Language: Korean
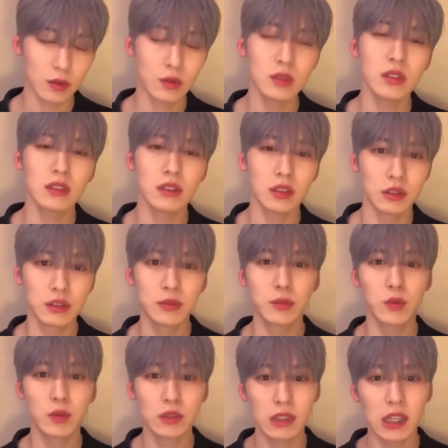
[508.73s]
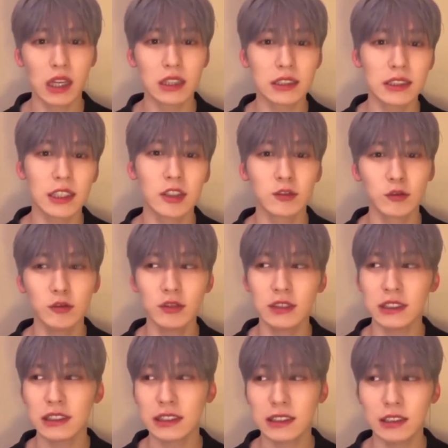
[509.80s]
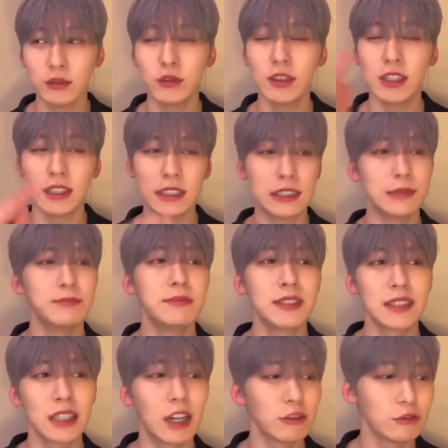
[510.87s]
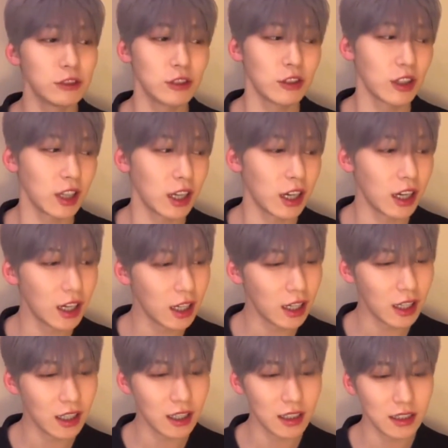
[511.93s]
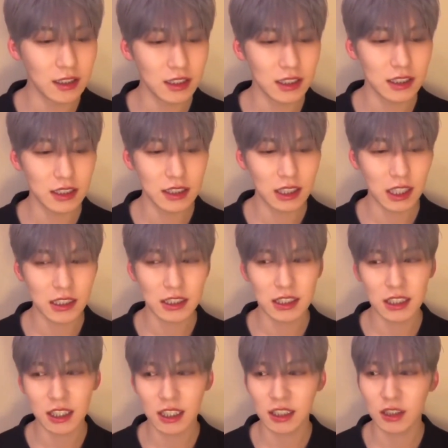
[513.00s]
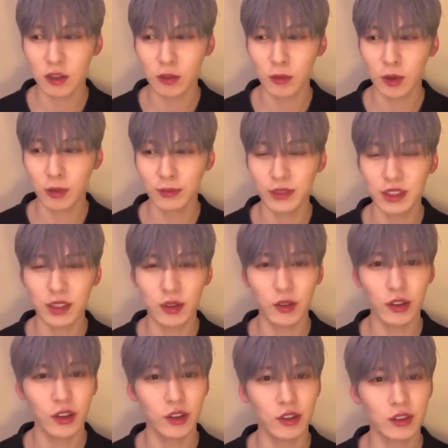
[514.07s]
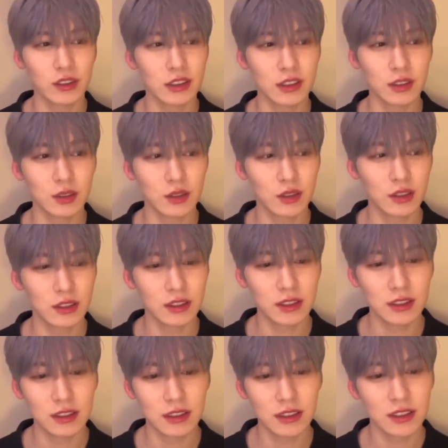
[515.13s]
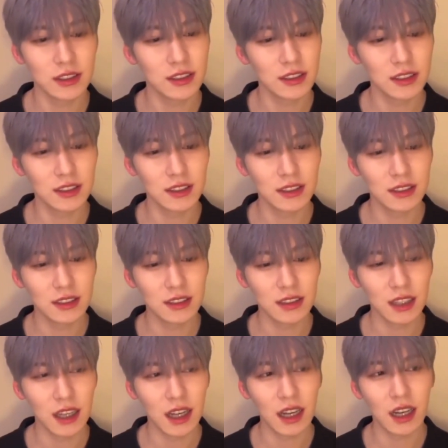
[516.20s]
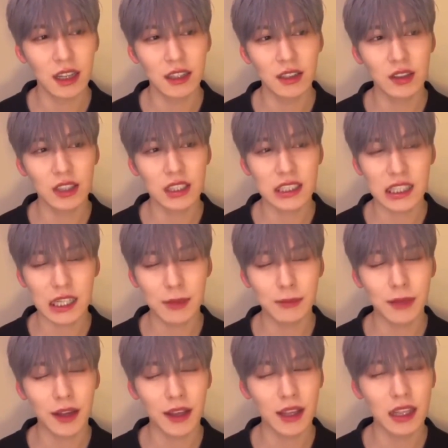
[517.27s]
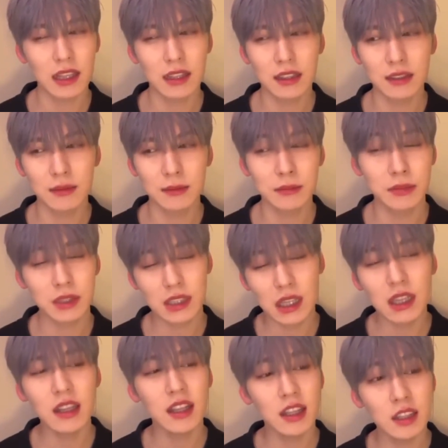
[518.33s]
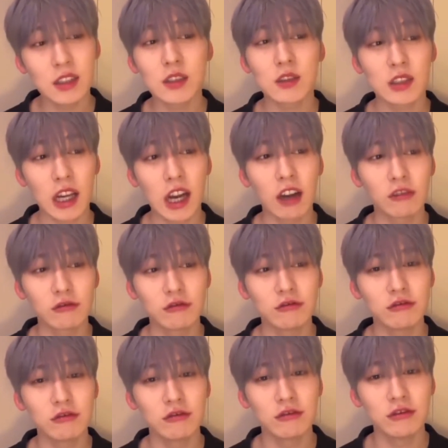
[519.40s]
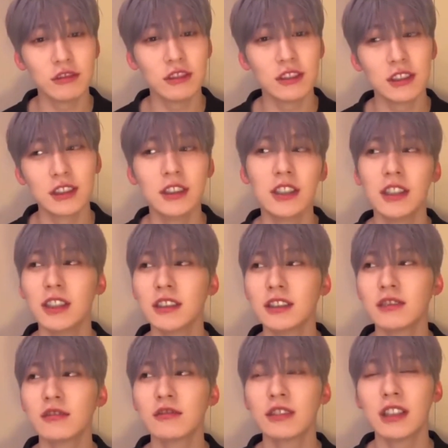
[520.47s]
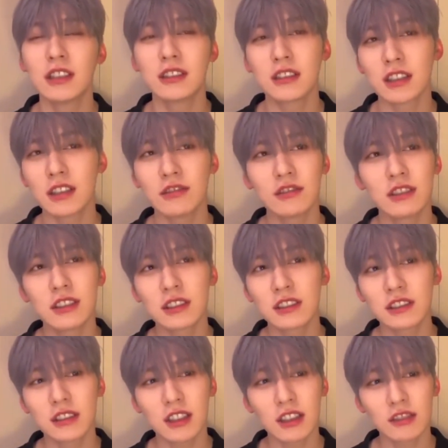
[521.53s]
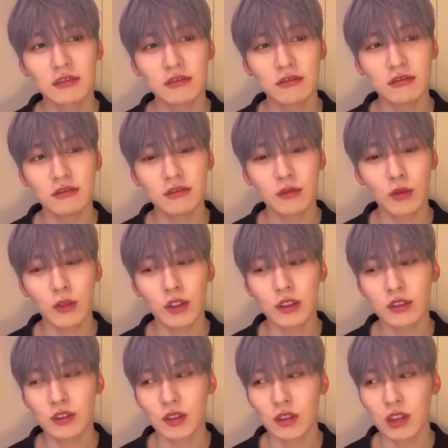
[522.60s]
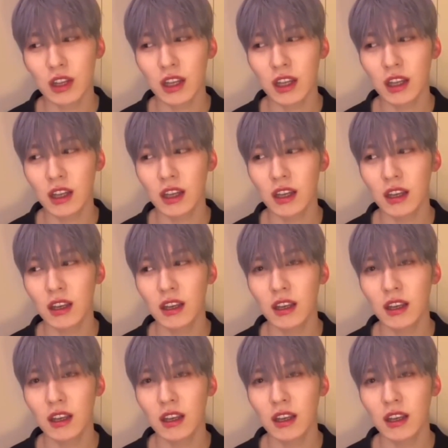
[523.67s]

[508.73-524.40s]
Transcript: 콘서트 연습도 늦게 끝나고 그 뒤에 짐 싸고 이러니까 잘 시간이 얼마 없는 거예요 그래서 아 이렇게 잘 바엔 비행기에서 자고 그리고 내일 스케줄 일찍 끝나고 공연 전에